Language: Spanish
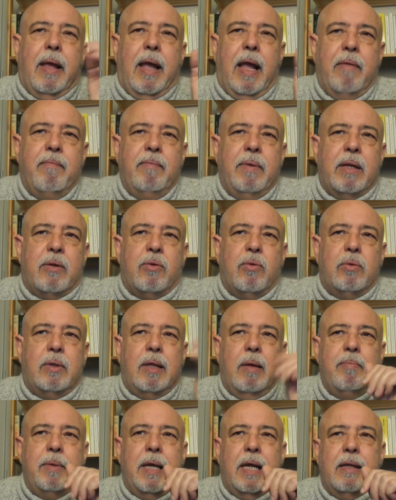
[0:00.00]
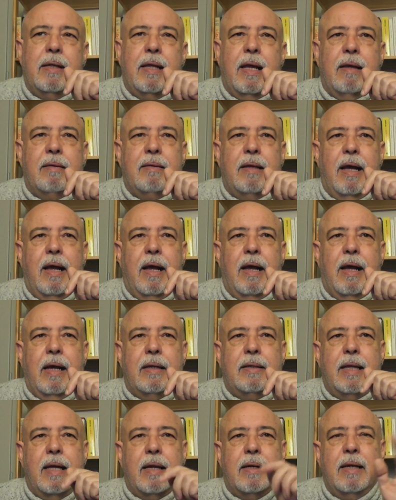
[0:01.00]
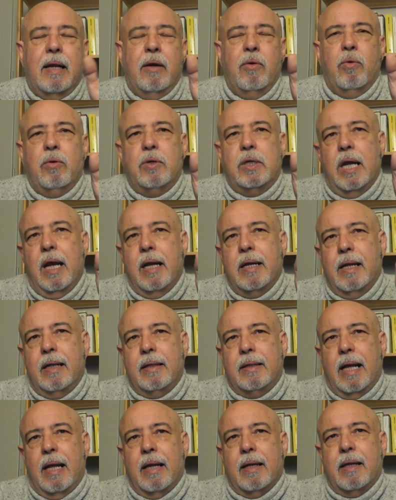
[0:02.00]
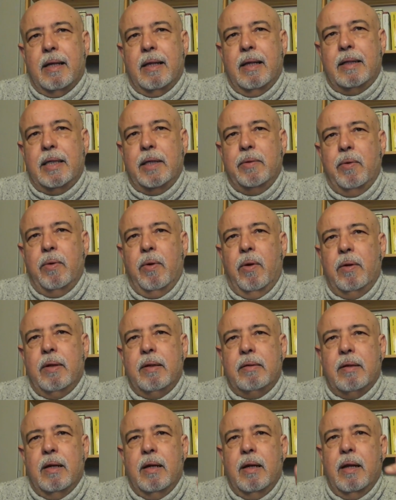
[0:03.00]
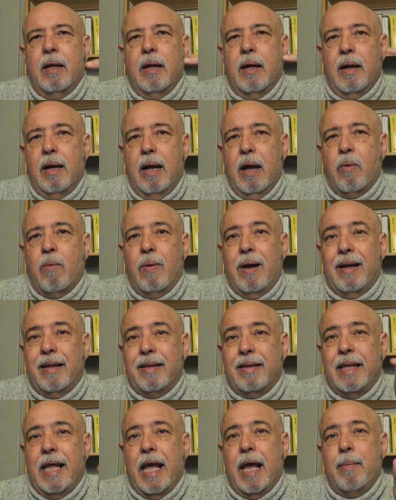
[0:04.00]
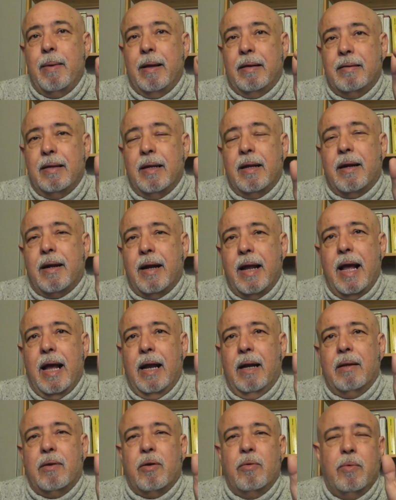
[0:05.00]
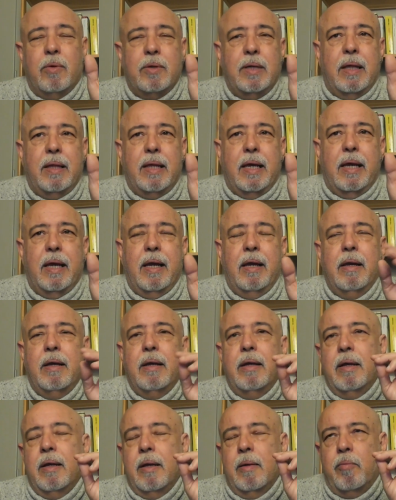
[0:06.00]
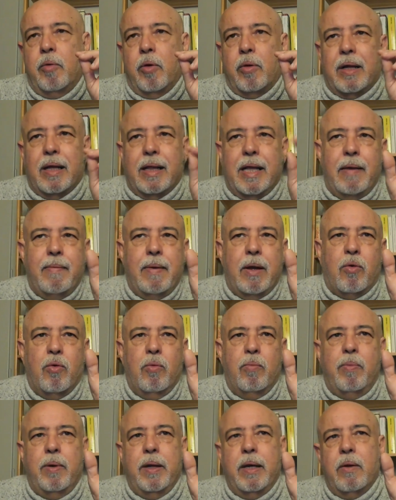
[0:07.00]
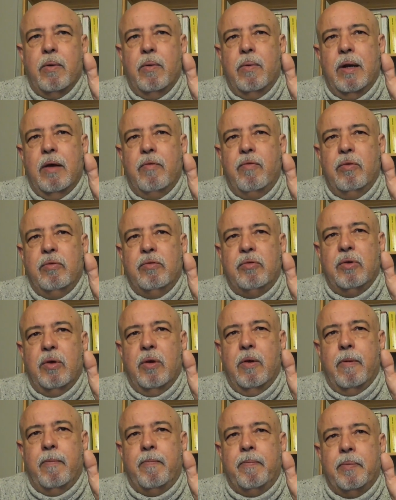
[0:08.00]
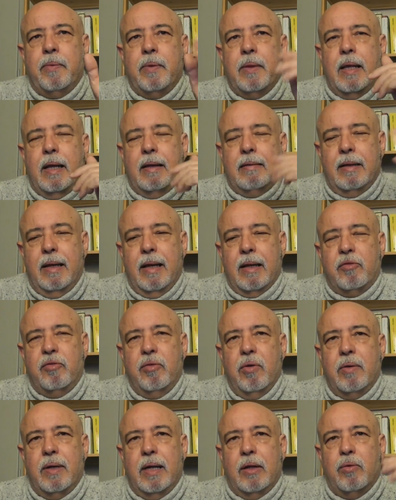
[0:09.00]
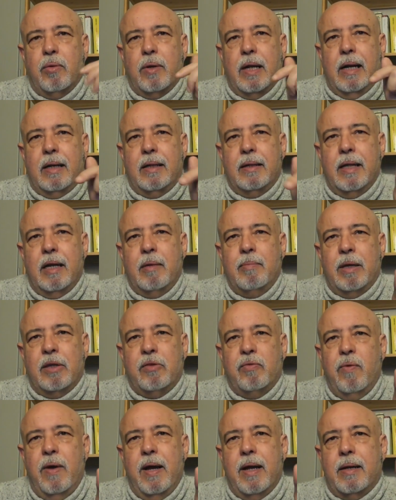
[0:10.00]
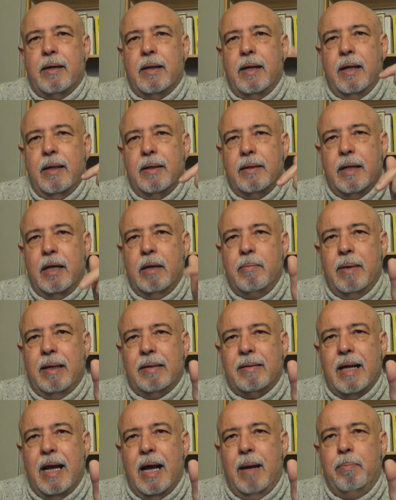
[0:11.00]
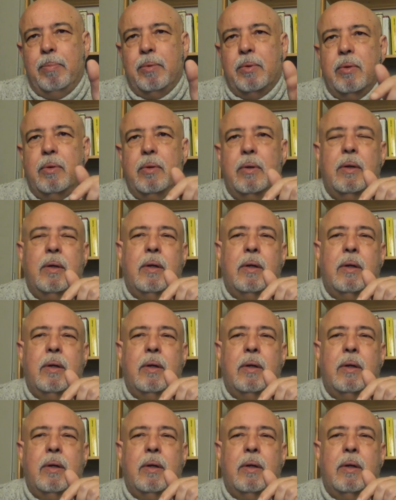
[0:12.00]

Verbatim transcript: en virtud también de esa eterna lucha en el tanque de tiburones, la cual debe ser real, como ya dije, porque debe cumplir una función de selección natural del más fuerte, del más apto.